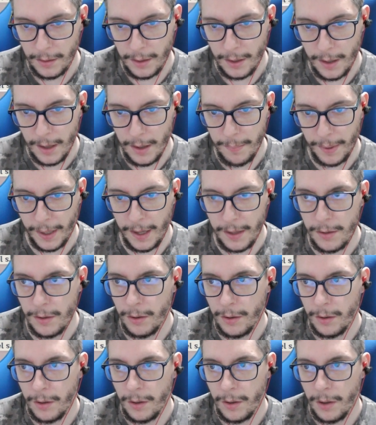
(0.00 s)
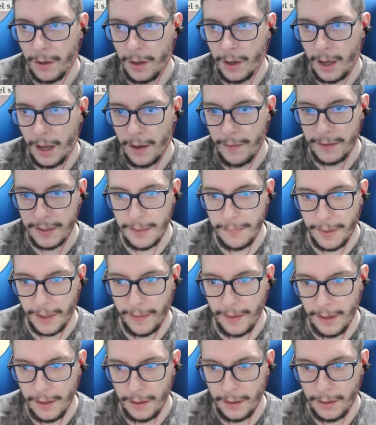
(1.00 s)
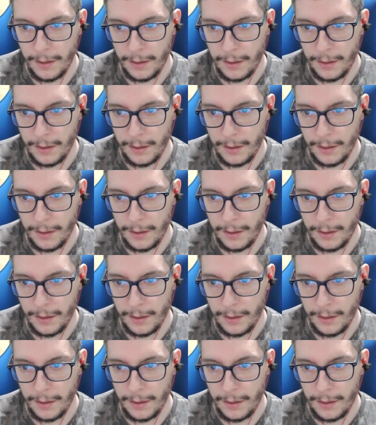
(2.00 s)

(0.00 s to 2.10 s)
En pequeño. A ver si es verdad.